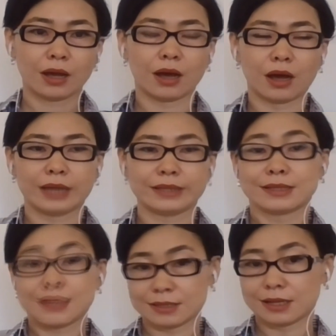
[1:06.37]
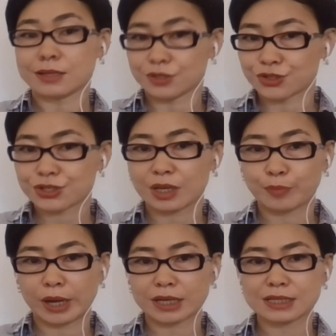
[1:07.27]
а, это националистические
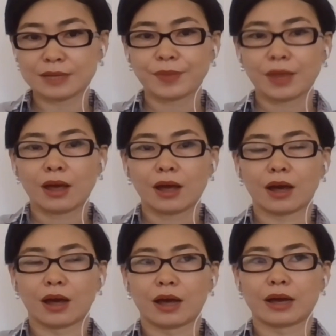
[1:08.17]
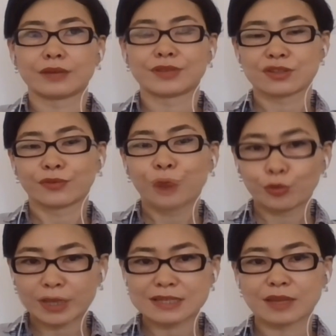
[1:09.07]
партии, а, в
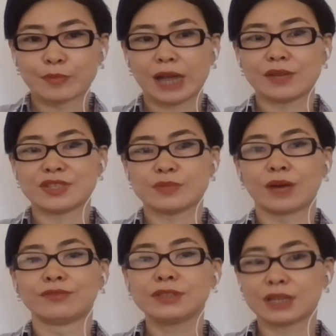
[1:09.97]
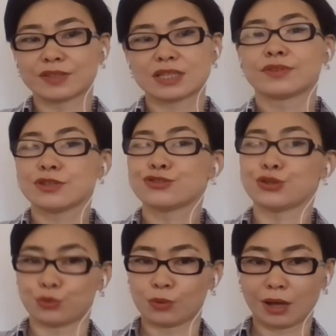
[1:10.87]
основном они собрали в себя выходцев из
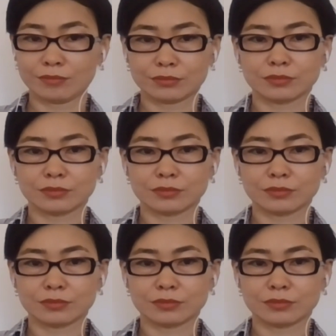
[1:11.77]
юга,